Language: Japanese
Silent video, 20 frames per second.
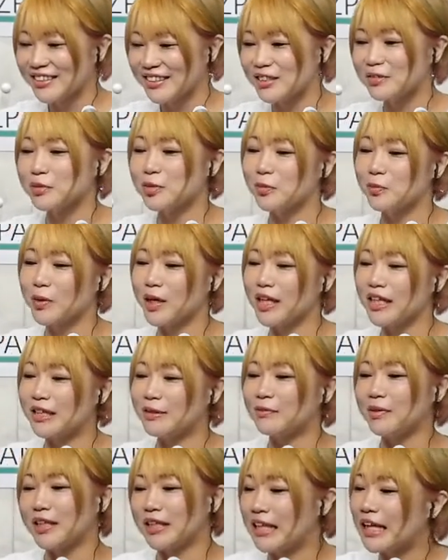でもまあ
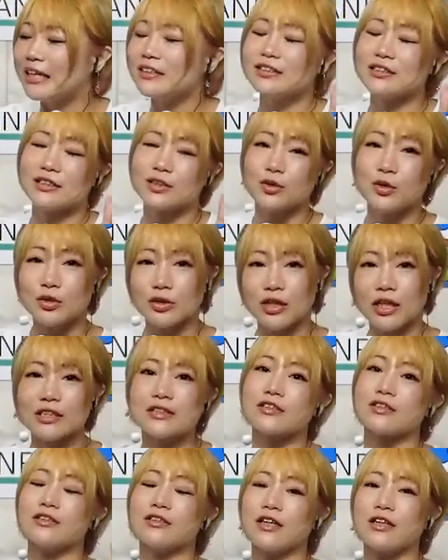今ねすごく
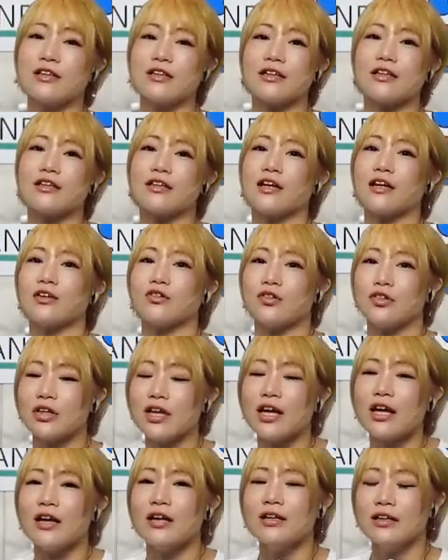暑くなってきてるの
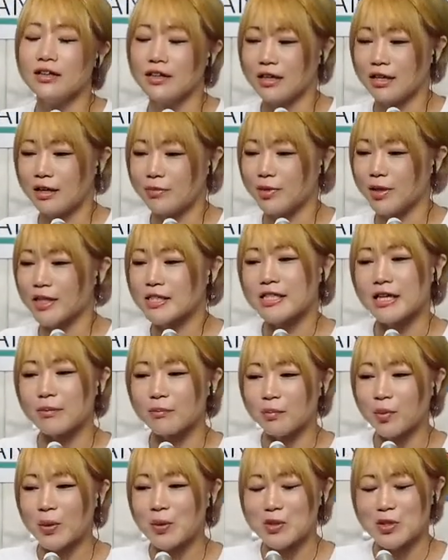で、皆さ
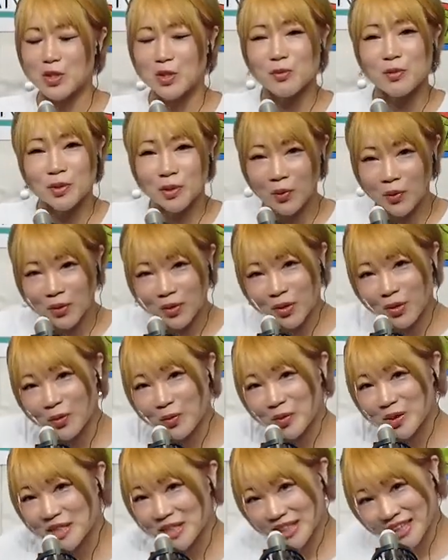んも水分補給
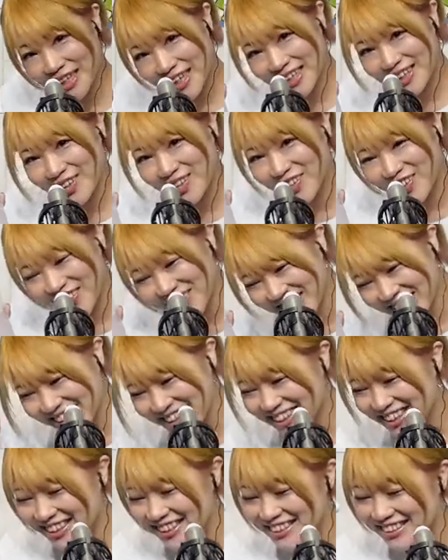をしっかりと
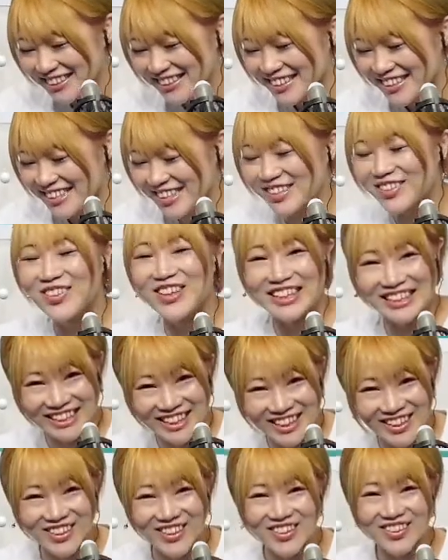しま
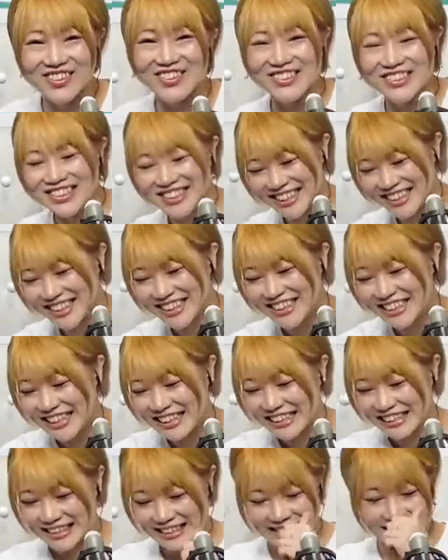しょう。
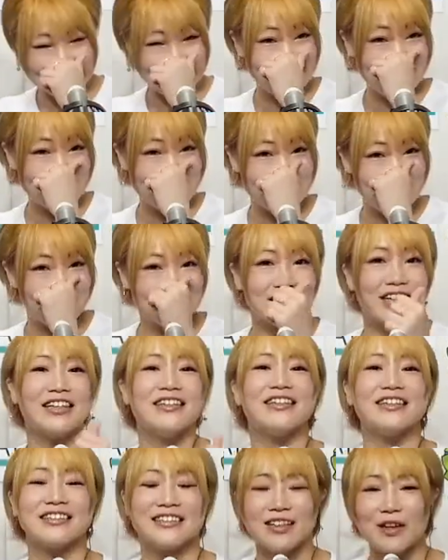宣伝してるみた
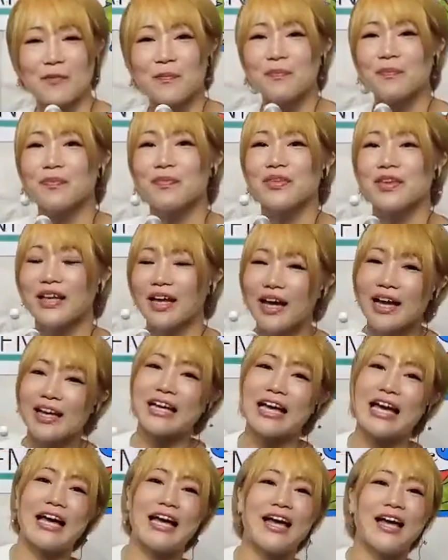いですね。は
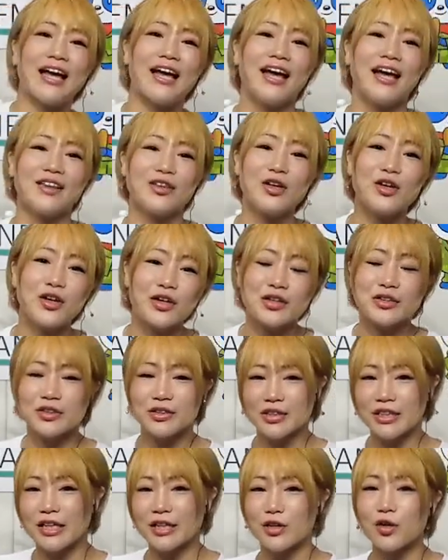い、というこ
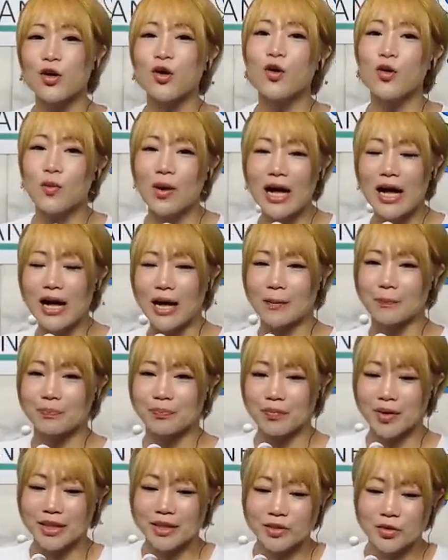とで今日は
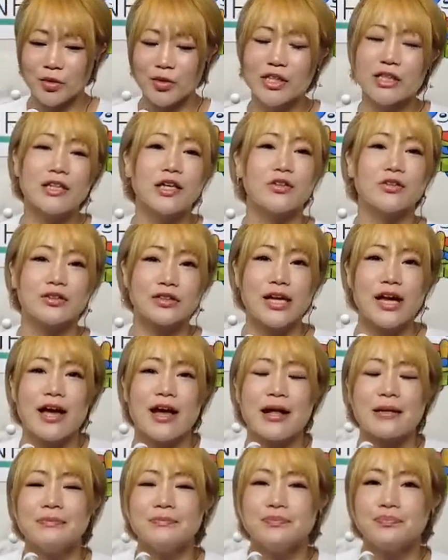まあ一人なの
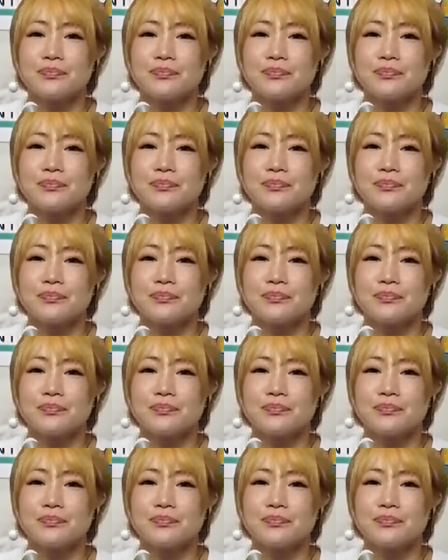で、